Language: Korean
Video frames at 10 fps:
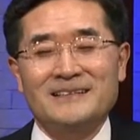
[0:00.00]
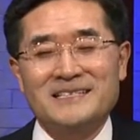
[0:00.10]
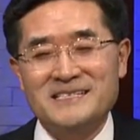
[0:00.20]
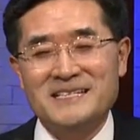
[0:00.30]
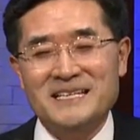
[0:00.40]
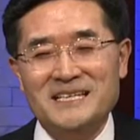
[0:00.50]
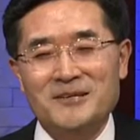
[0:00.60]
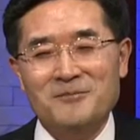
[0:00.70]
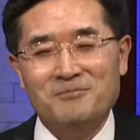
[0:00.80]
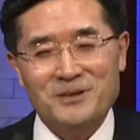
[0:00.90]

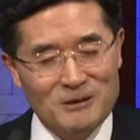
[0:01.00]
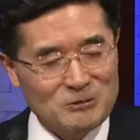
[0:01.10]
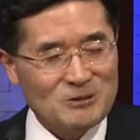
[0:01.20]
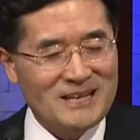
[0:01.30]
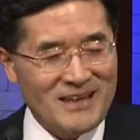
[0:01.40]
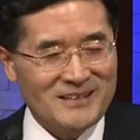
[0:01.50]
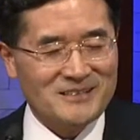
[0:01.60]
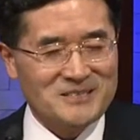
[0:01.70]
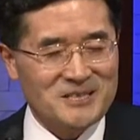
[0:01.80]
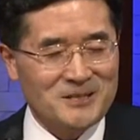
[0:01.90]
인생이 평준화되는
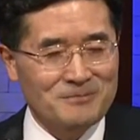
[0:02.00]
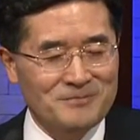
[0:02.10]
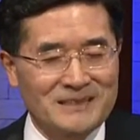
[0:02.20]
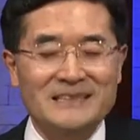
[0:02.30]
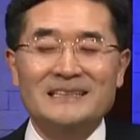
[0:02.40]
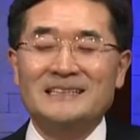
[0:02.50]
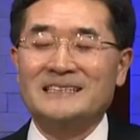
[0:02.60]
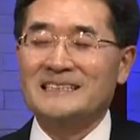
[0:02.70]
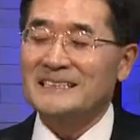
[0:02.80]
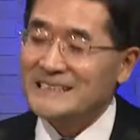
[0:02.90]
것처럼
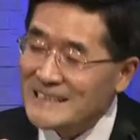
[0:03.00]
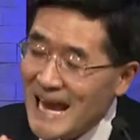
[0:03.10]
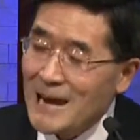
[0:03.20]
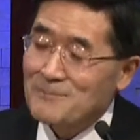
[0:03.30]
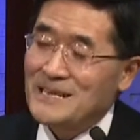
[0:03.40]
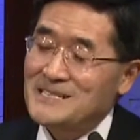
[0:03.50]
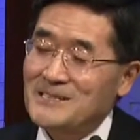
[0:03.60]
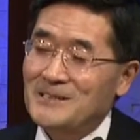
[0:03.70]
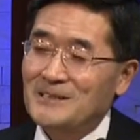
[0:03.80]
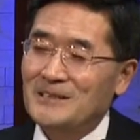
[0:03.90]
그 은혜
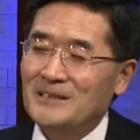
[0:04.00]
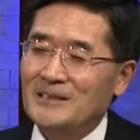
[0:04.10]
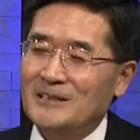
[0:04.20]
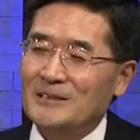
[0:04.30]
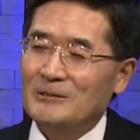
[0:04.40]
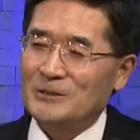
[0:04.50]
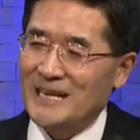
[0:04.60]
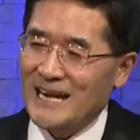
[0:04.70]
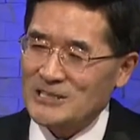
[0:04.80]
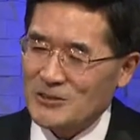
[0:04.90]
앞에서
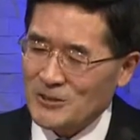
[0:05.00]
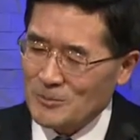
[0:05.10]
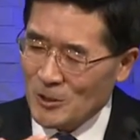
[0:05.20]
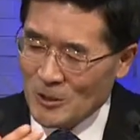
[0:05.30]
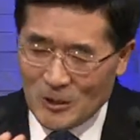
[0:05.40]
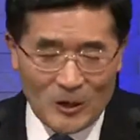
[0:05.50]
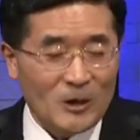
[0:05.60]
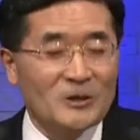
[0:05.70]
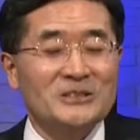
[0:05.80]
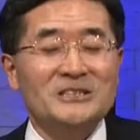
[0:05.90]
우리가 가졌던
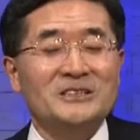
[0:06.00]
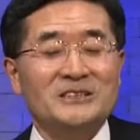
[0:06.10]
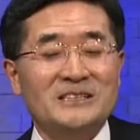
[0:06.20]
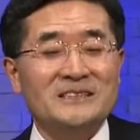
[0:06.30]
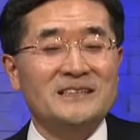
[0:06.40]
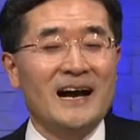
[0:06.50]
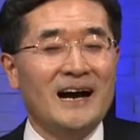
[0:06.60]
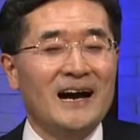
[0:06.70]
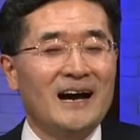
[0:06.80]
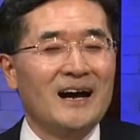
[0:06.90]
모든 것들은
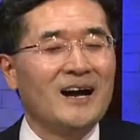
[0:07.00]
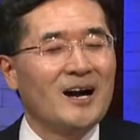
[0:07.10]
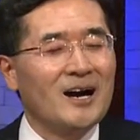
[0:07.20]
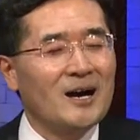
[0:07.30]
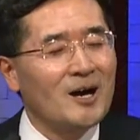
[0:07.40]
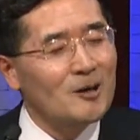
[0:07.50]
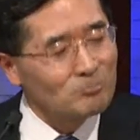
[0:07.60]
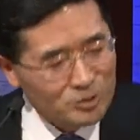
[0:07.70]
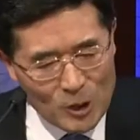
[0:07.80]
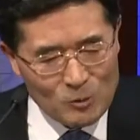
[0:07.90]
다 아,
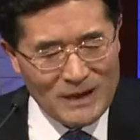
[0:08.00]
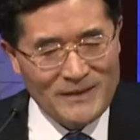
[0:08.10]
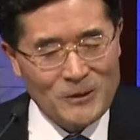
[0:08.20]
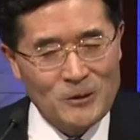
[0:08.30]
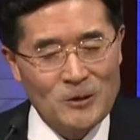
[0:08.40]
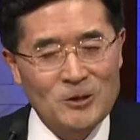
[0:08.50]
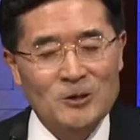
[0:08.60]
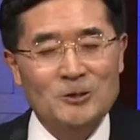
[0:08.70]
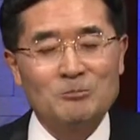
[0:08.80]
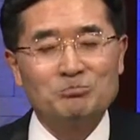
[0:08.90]
무력화되고
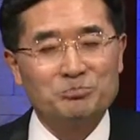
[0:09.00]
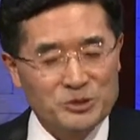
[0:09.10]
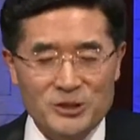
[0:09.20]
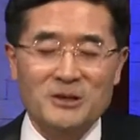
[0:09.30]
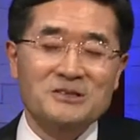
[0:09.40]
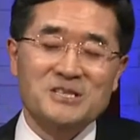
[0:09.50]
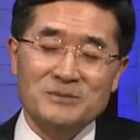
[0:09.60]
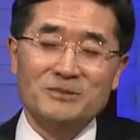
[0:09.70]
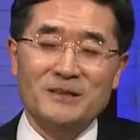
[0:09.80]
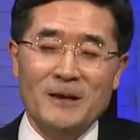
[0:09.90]

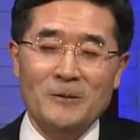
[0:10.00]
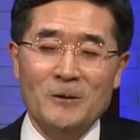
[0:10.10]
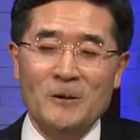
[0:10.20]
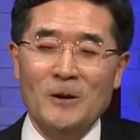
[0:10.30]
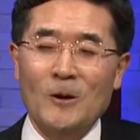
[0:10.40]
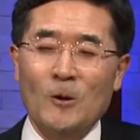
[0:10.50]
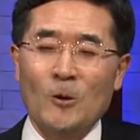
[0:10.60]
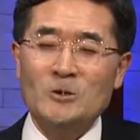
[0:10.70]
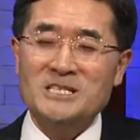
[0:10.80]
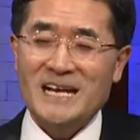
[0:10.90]
무용지물이 되고
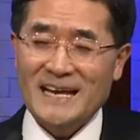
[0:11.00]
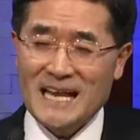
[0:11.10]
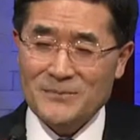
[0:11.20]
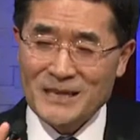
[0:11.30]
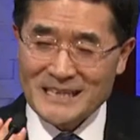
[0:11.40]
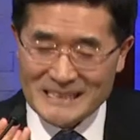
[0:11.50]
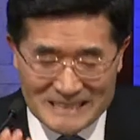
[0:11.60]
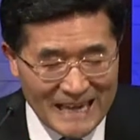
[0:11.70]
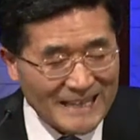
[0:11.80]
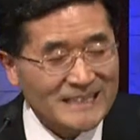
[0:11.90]
오직 하나님이
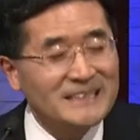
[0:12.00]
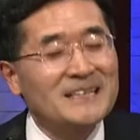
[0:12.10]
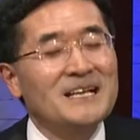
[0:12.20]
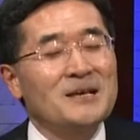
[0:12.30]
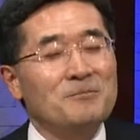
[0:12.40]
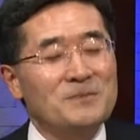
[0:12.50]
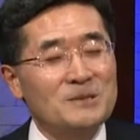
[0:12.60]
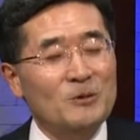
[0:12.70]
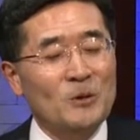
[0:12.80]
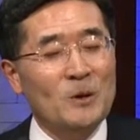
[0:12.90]
은혜를
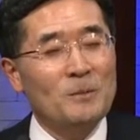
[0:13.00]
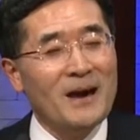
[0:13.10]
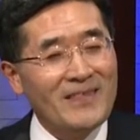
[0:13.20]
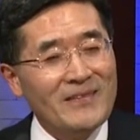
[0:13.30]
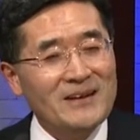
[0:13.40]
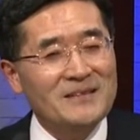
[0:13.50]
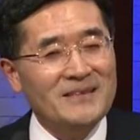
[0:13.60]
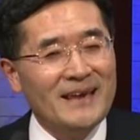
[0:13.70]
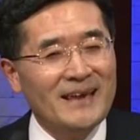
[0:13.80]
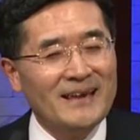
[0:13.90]
믿음으로 받아들일
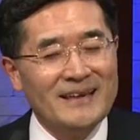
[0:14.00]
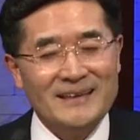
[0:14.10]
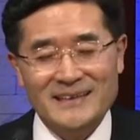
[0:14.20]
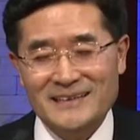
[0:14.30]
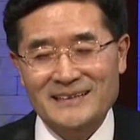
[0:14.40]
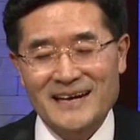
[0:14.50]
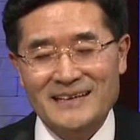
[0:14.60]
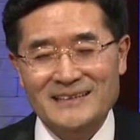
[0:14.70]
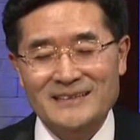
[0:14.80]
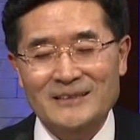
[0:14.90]
때
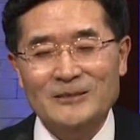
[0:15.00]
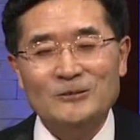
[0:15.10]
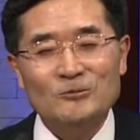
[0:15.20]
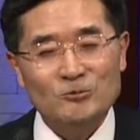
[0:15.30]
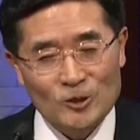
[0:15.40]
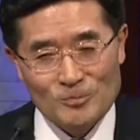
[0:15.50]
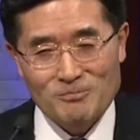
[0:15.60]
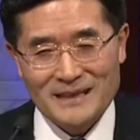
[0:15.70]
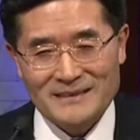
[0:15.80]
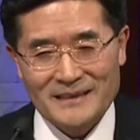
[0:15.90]
인간은
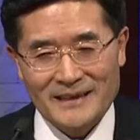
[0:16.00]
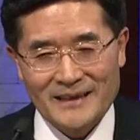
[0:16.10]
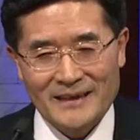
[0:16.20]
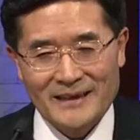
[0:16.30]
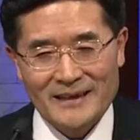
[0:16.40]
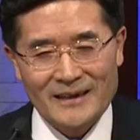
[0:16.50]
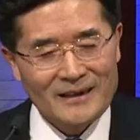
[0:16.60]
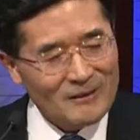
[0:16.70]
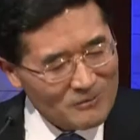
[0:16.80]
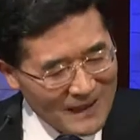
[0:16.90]
구원받게
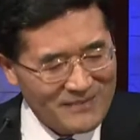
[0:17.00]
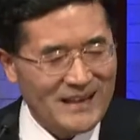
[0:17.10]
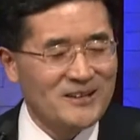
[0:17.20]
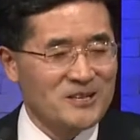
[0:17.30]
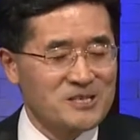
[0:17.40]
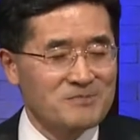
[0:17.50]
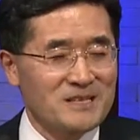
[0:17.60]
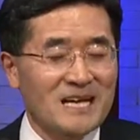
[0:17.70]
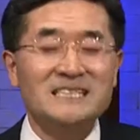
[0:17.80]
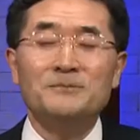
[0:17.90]
된다는
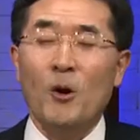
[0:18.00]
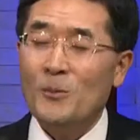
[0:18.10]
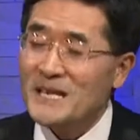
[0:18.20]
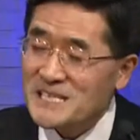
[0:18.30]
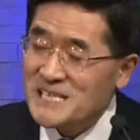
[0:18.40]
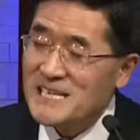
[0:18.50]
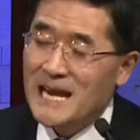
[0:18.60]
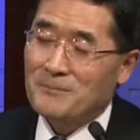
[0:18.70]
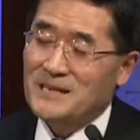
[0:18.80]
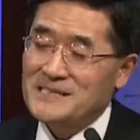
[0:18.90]
것입니다. 그 복음의
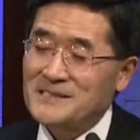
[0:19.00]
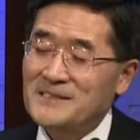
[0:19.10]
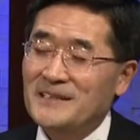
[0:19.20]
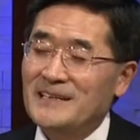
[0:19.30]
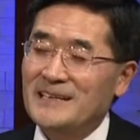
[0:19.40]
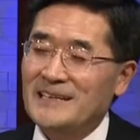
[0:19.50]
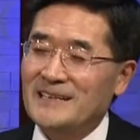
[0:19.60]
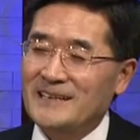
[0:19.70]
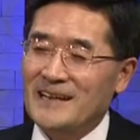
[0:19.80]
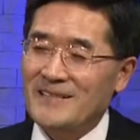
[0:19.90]
진리 앞에서
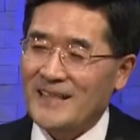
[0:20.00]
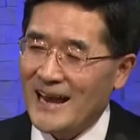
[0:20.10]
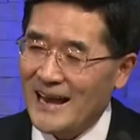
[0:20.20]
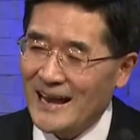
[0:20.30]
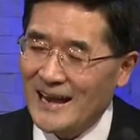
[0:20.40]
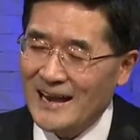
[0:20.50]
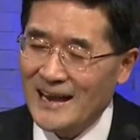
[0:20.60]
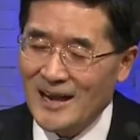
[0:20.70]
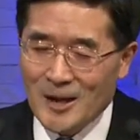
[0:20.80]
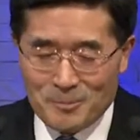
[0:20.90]
인간은
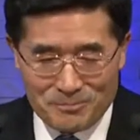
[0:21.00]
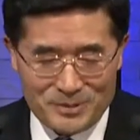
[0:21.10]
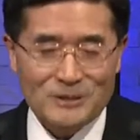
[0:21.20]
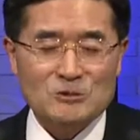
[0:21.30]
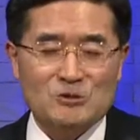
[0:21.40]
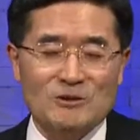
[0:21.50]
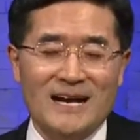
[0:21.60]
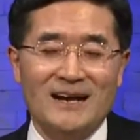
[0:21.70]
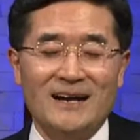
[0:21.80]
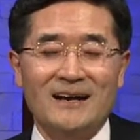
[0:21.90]
다
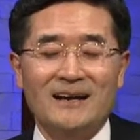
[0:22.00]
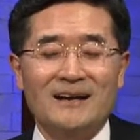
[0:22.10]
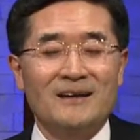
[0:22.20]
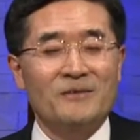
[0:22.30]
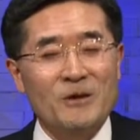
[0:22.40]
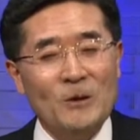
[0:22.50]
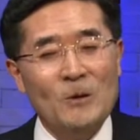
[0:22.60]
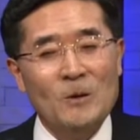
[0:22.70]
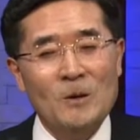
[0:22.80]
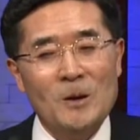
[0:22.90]

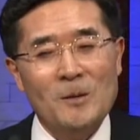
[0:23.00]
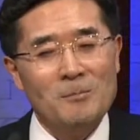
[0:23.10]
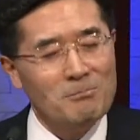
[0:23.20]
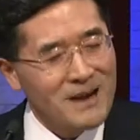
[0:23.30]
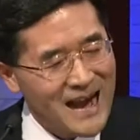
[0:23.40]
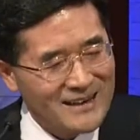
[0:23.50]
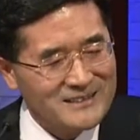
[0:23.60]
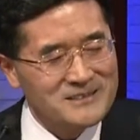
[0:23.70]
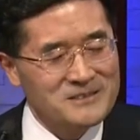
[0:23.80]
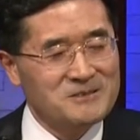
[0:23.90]
평준화되고
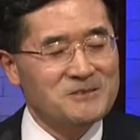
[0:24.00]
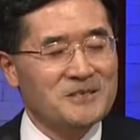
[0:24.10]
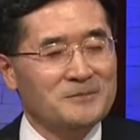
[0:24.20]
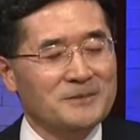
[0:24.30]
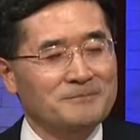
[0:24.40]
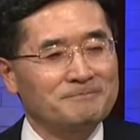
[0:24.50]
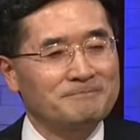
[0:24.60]
많은 것이죠, 여러분.